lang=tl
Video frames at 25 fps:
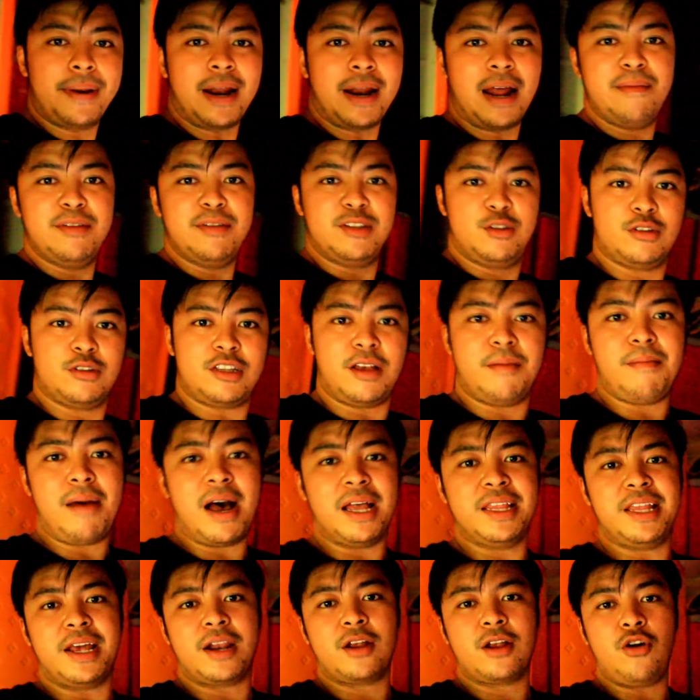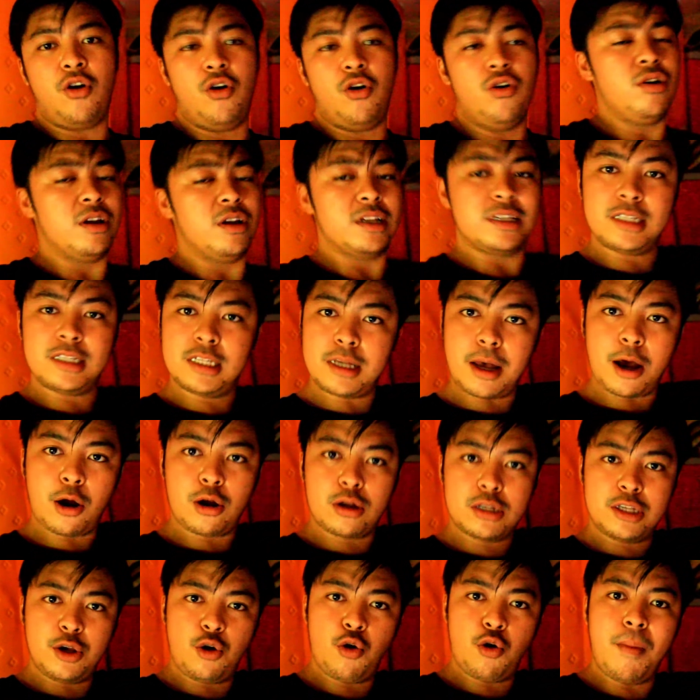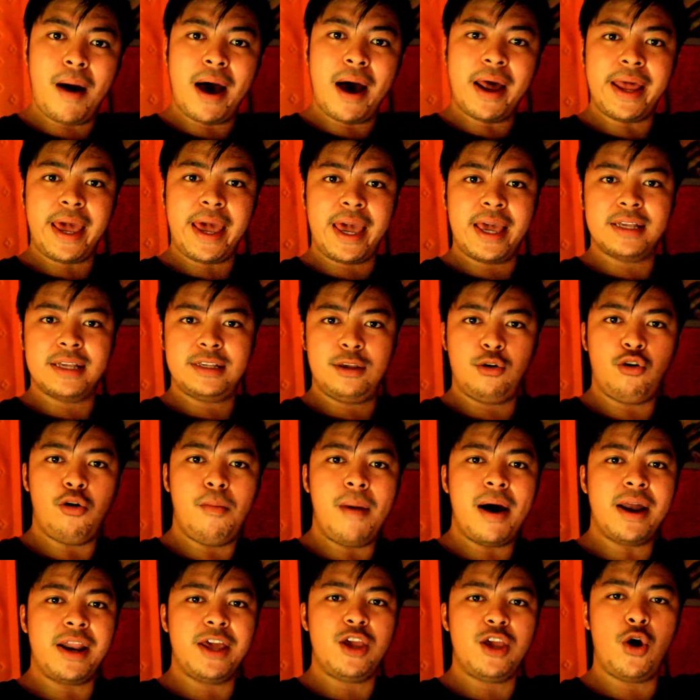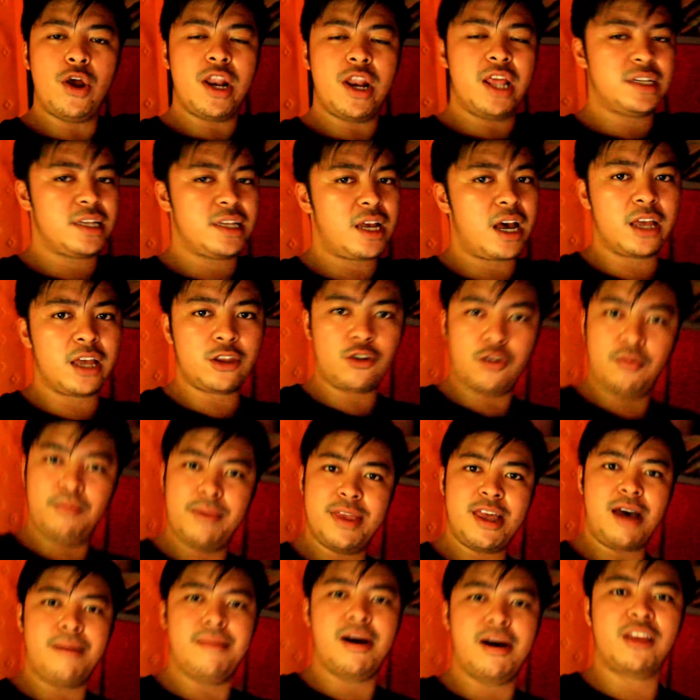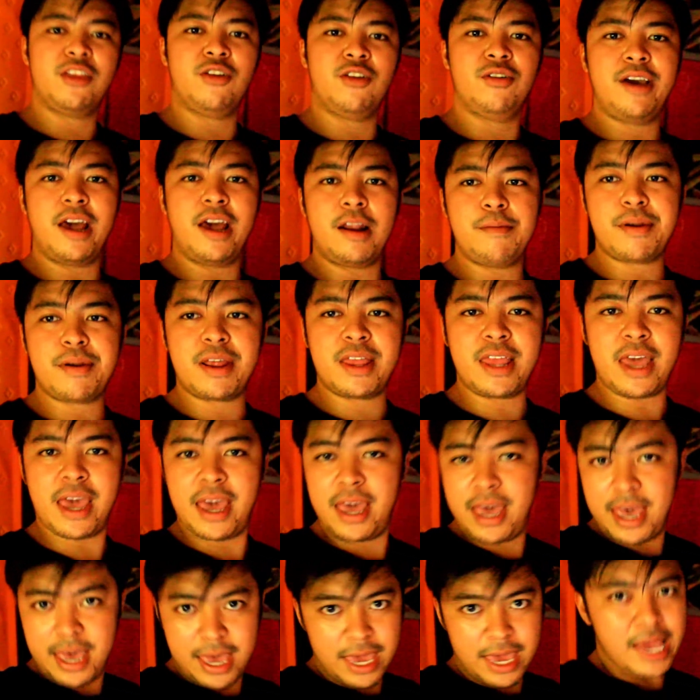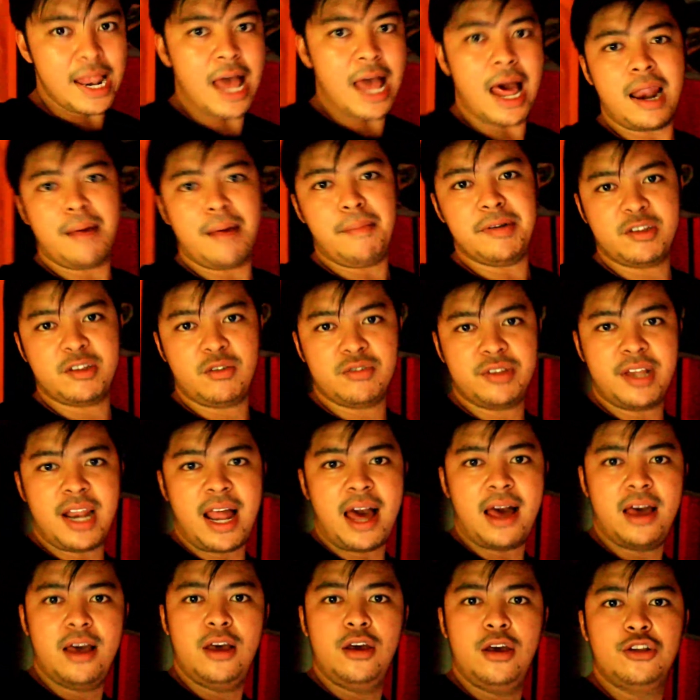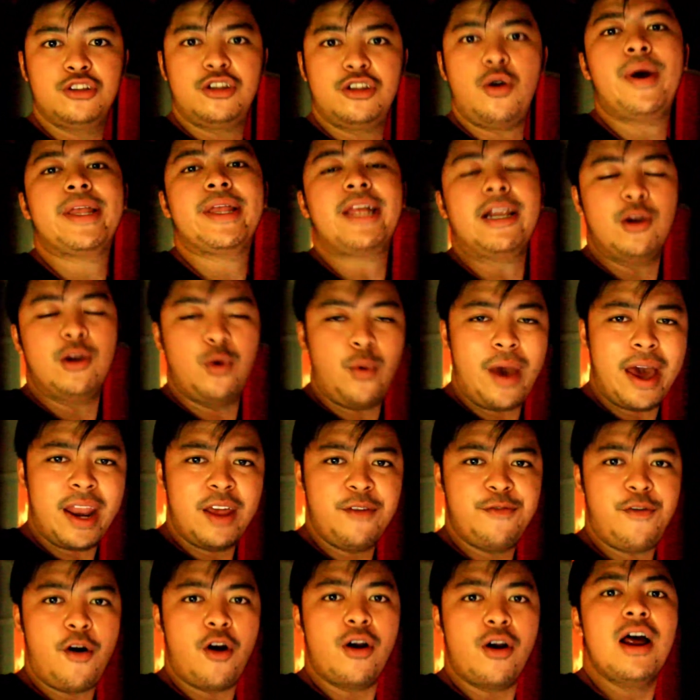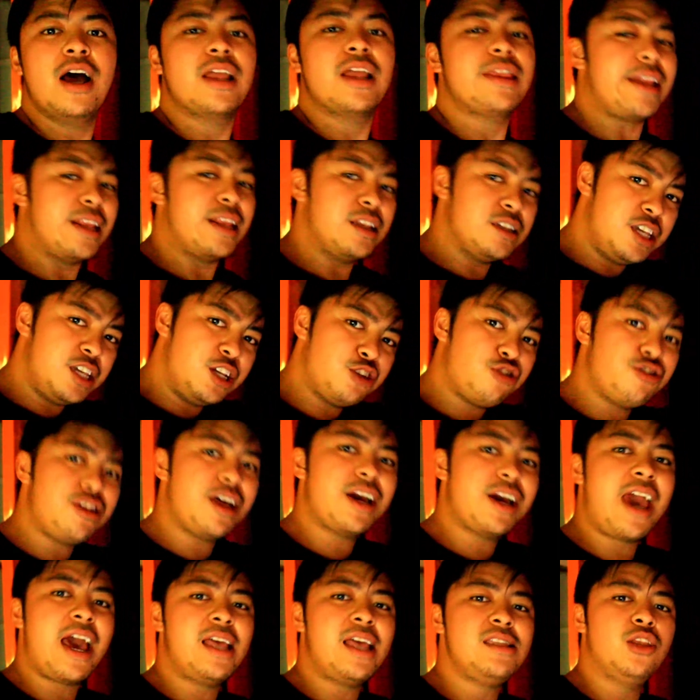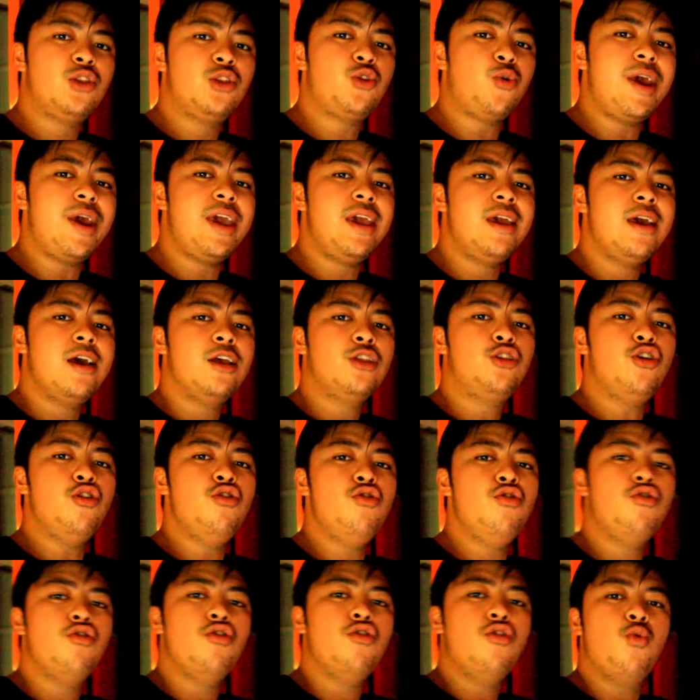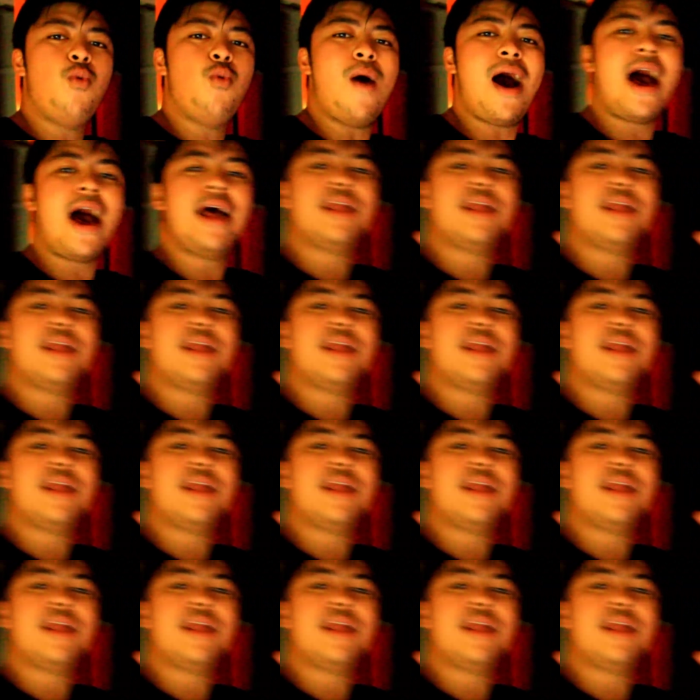promise ko sa mother ko sa, si Kumare, si Kumare yun isa ka itong pinakamagandang girlfriend eh ilalabas ko sila. So what are you waiting for? Transition again in 3, 2,